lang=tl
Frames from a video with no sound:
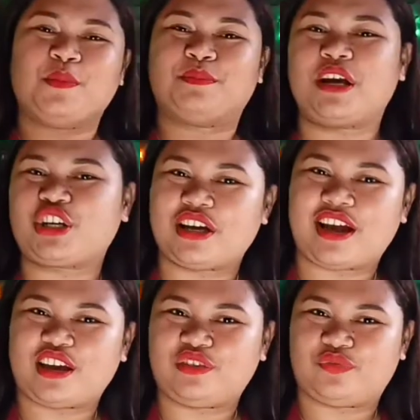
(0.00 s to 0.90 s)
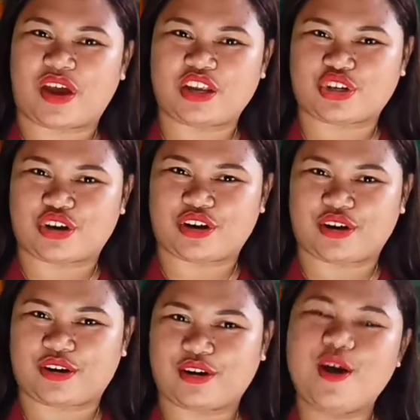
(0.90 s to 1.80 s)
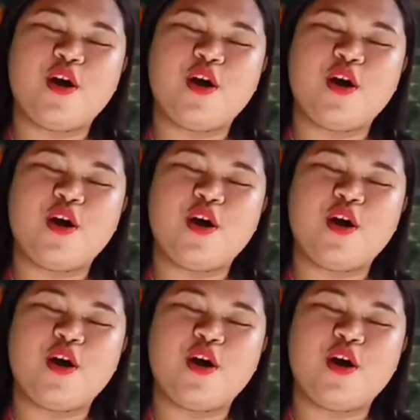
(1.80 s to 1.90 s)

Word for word: Mashang Adventure!